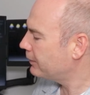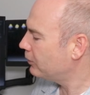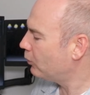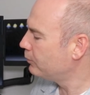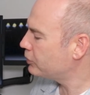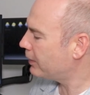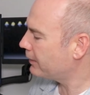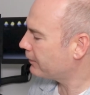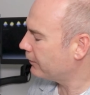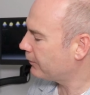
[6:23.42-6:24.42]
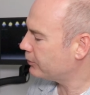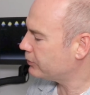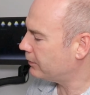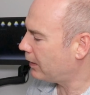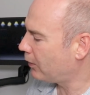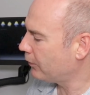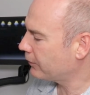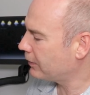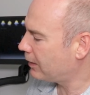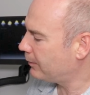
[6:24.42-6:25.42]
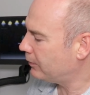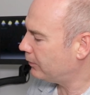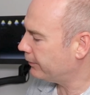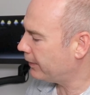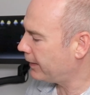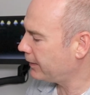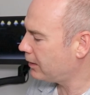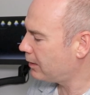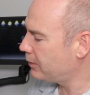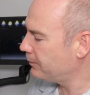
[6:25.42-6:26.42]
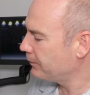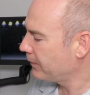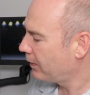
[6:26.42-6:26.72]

kann hier umschalten zwischen Ausgabe und Eingabe.